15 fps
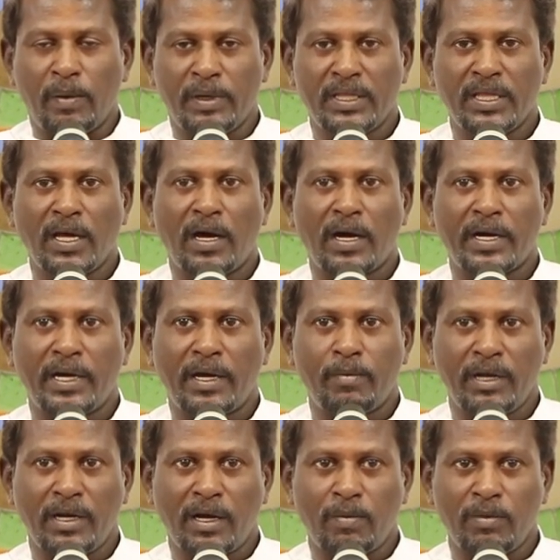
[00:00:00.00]
அமைதியாக
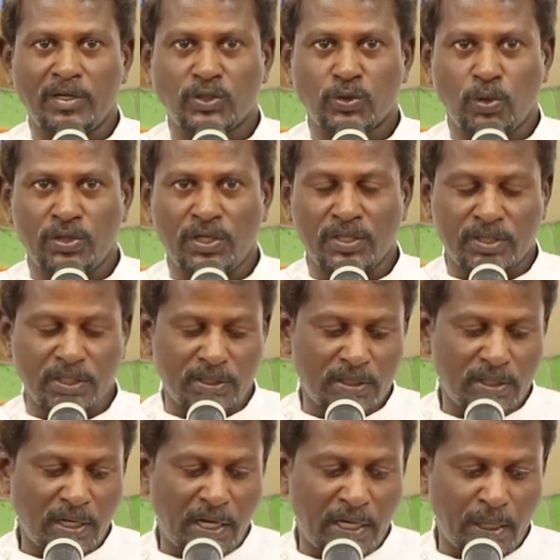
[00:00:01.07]
நம்மை நாமே சோதித்து
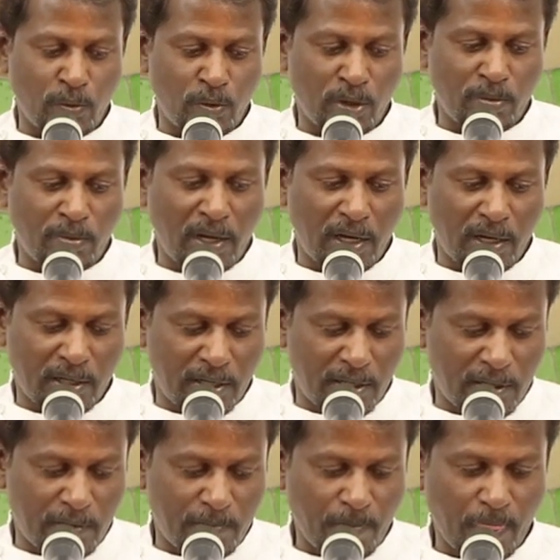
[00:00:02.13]
அறிவோமாக